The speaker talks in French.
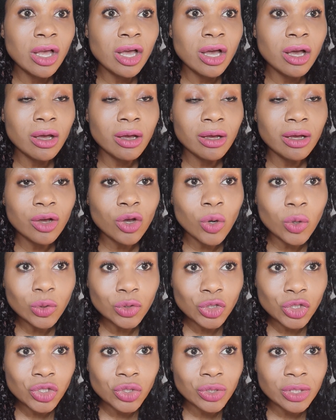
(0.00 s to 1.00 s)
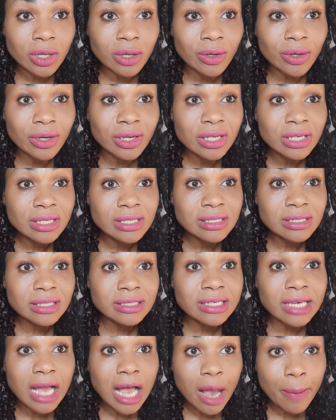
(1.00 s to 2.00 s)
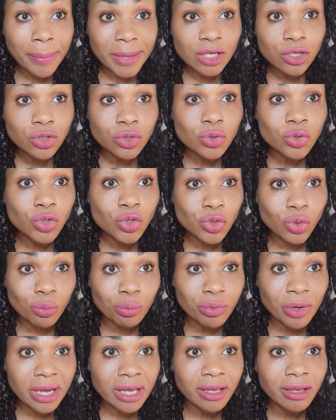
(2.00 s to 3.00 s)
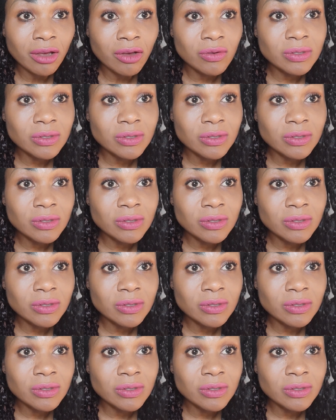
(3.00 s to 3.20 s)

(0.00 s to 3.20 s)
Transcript: euh conditioner, c'est-à-dire après shampoing.